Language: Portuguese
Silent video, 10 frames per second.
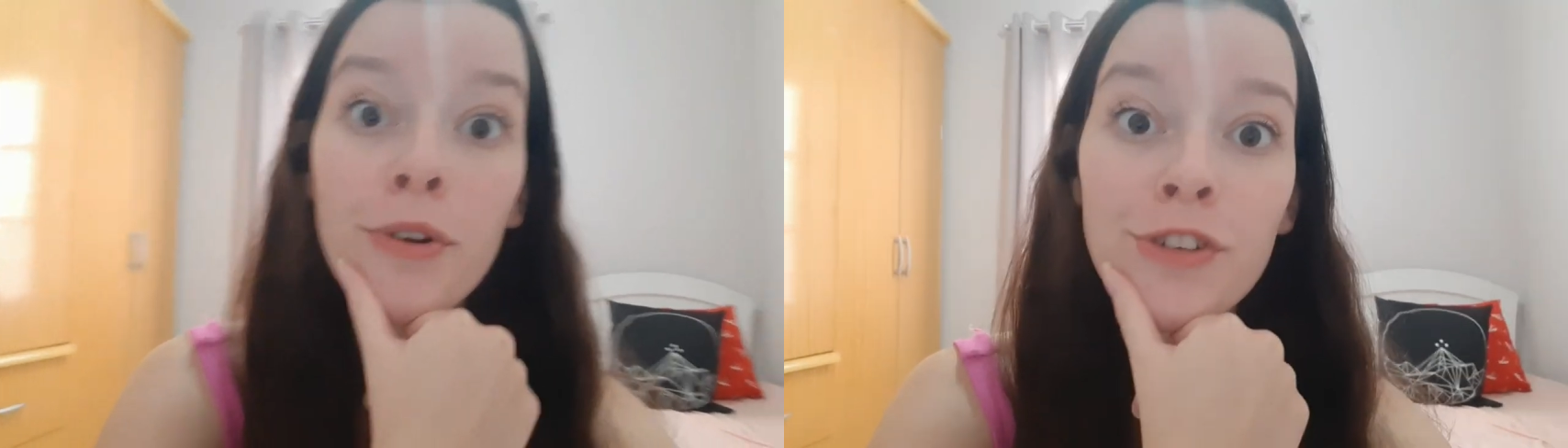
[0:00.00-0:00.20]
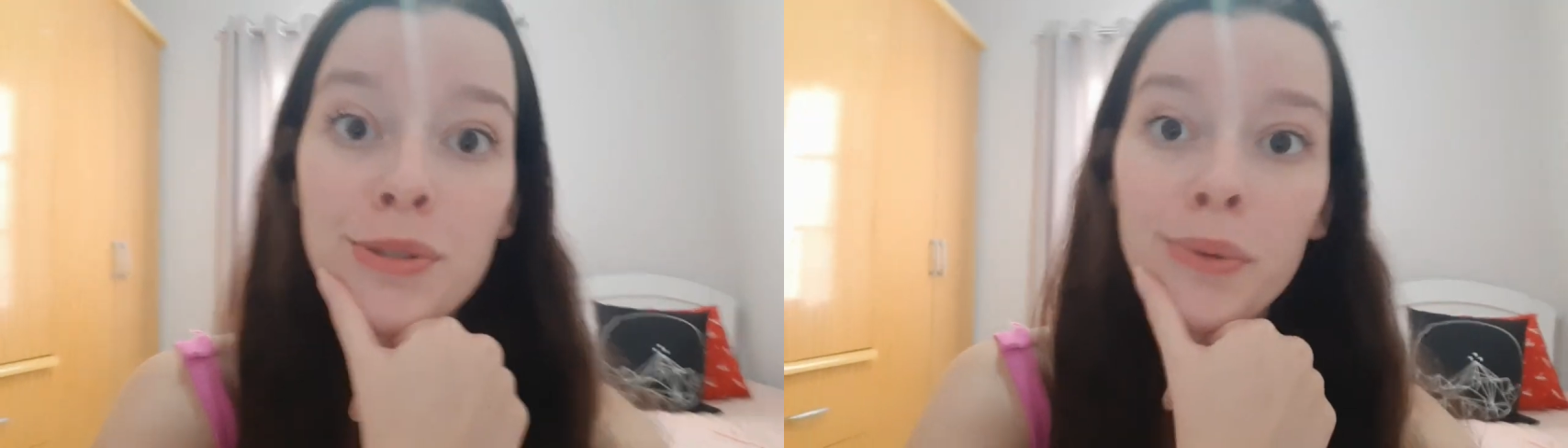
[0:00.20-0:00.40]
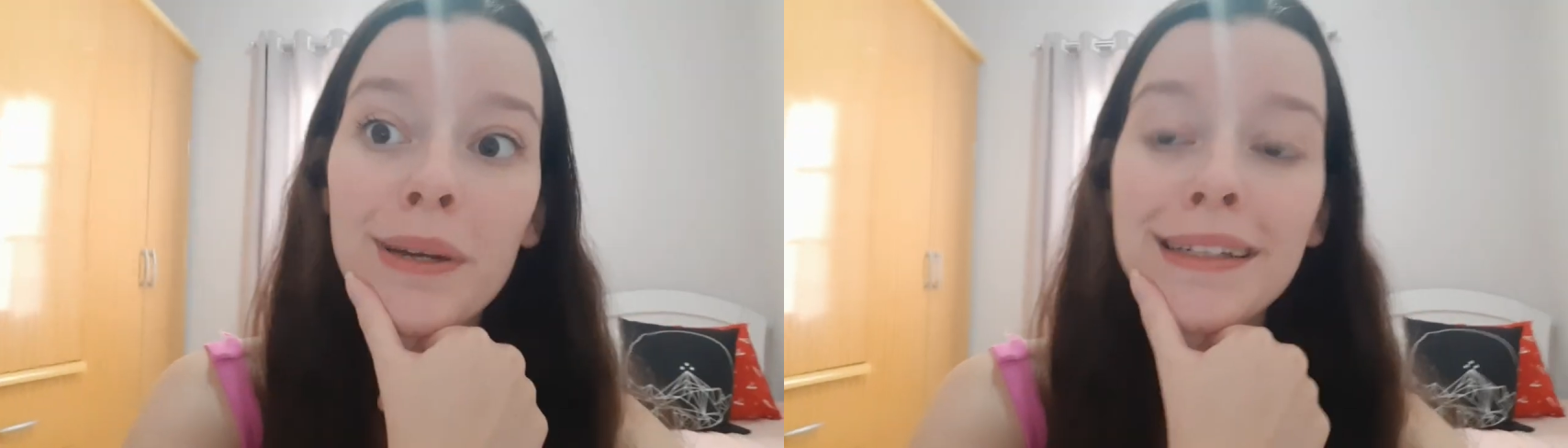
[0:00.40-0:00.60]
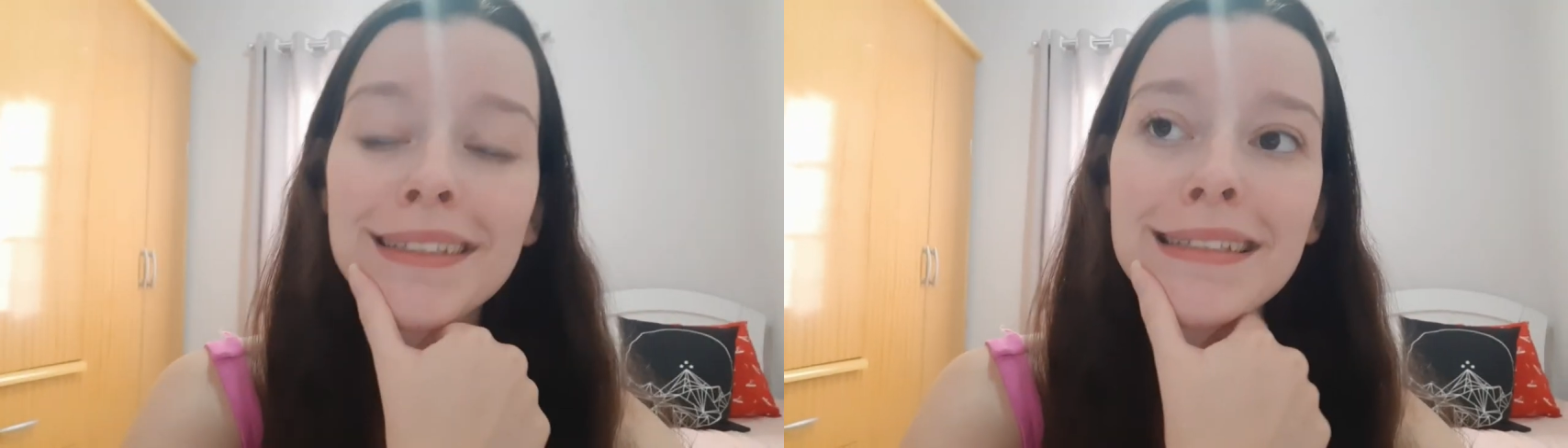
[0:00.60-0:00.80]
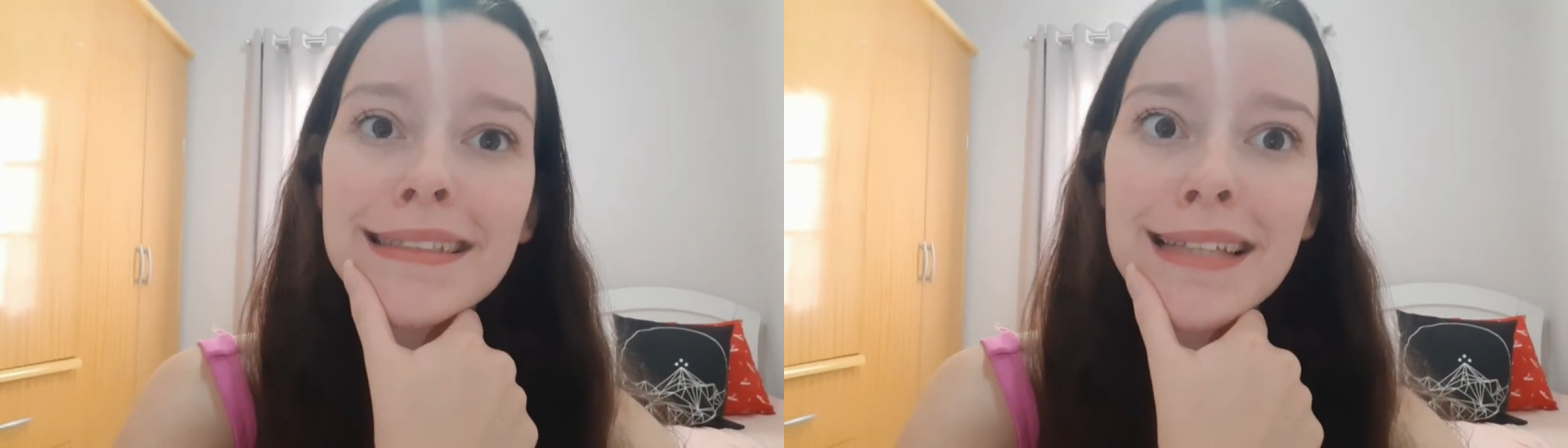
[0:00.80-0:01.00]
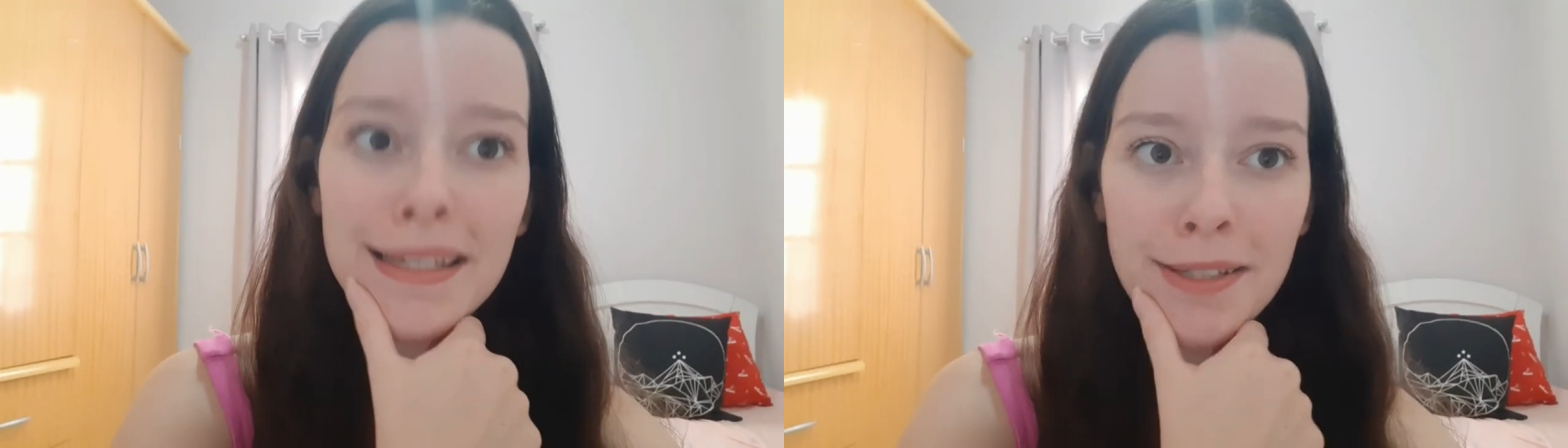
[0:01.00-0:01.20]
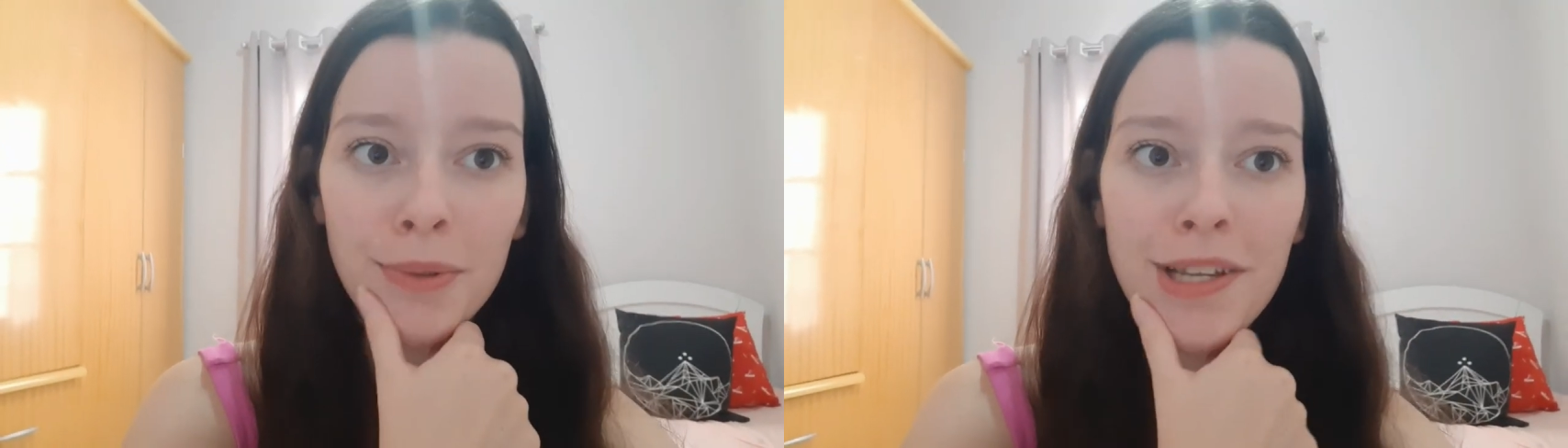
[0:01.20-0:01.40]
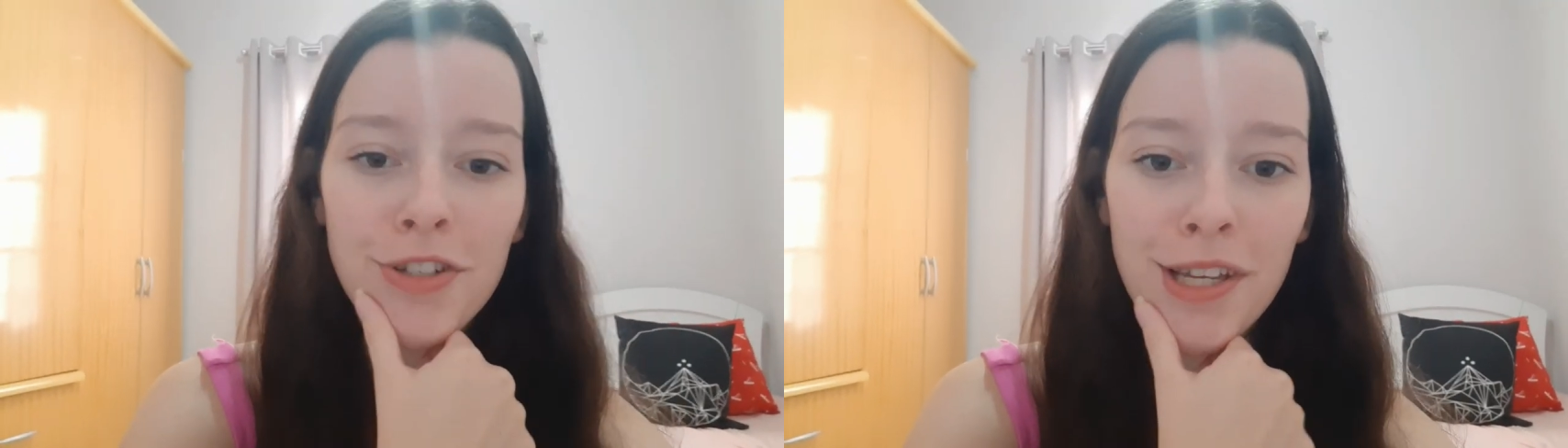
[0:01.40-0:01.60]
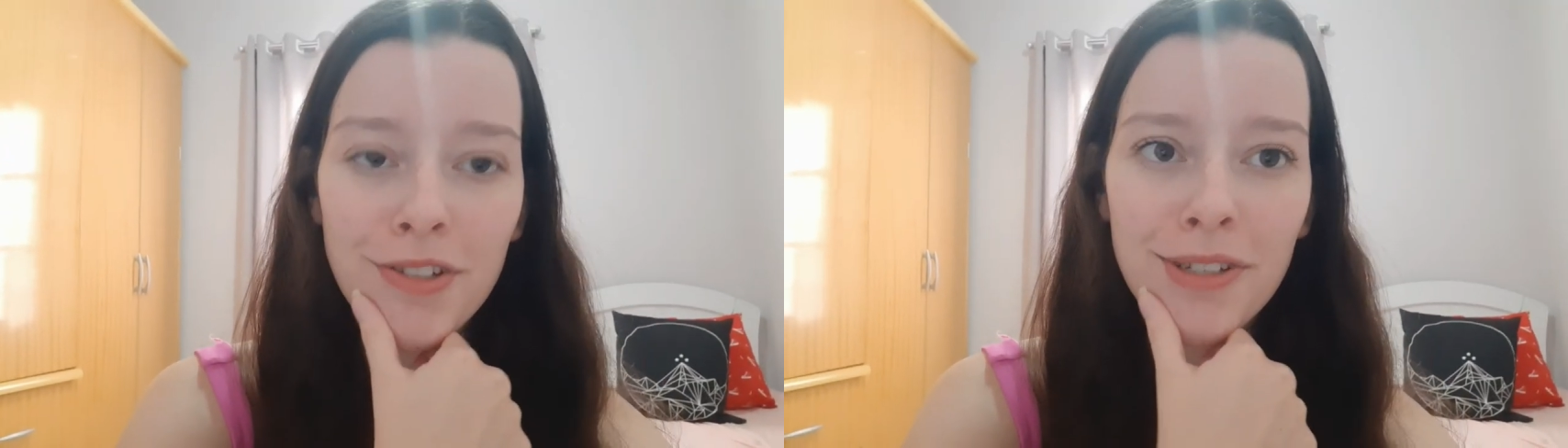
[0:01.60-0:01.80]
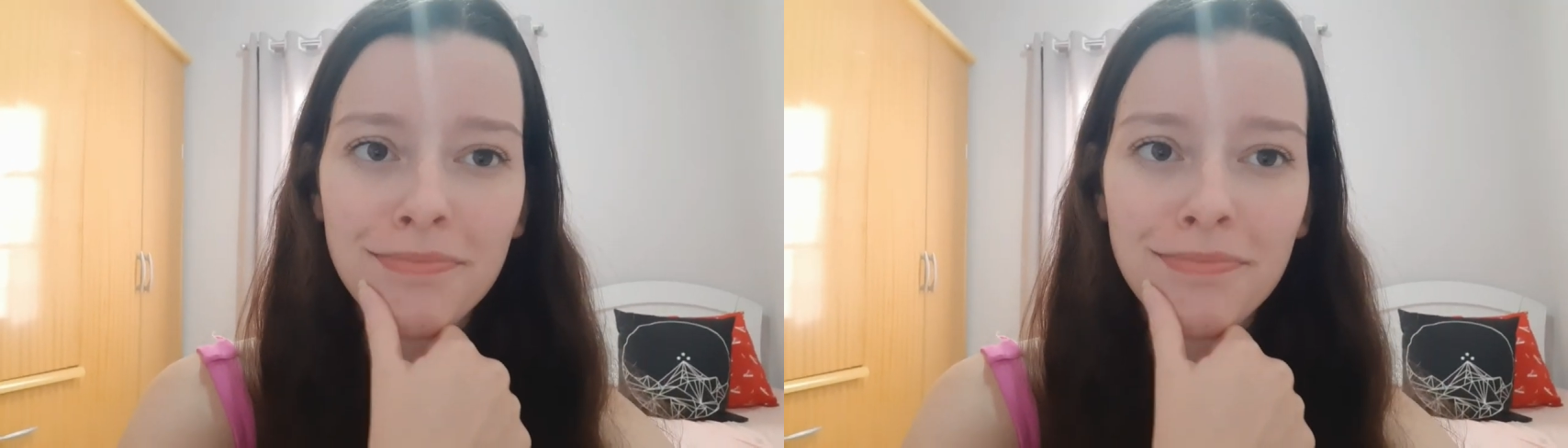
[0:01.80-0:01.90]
professora esqueceu da gente.